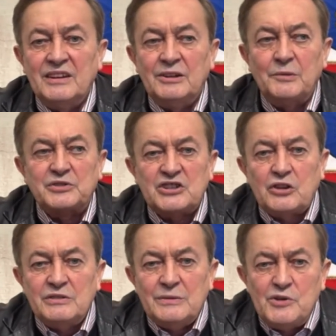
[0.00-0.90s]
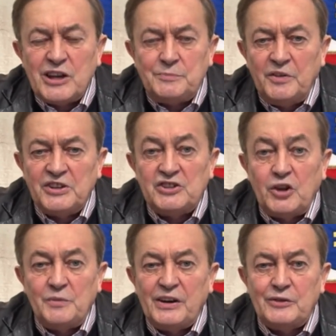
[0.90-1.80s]
No przecież nie mogę powiedzieć
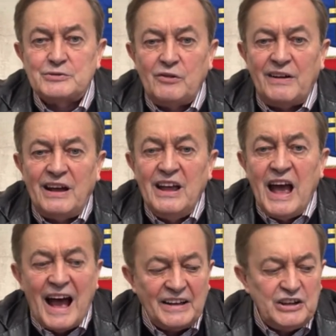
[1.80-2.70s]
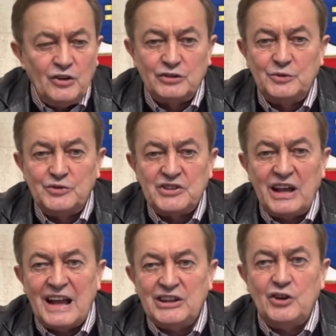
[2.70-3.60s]
dobrego słowa ani o Dudzie,
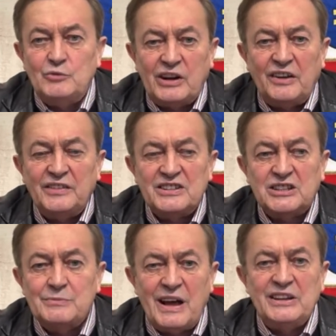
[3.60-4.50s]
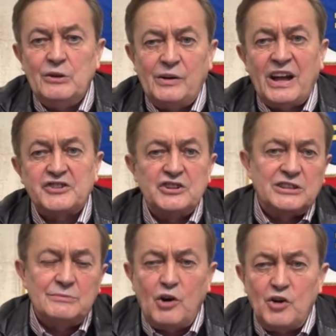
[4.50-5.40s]
ani o Morawieckim, ani o
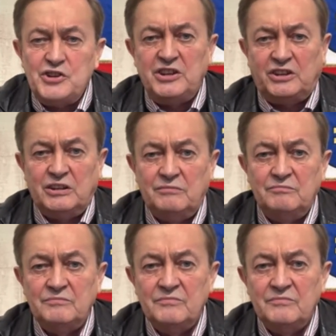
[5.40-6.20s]
Kaczyńskim, o nikim.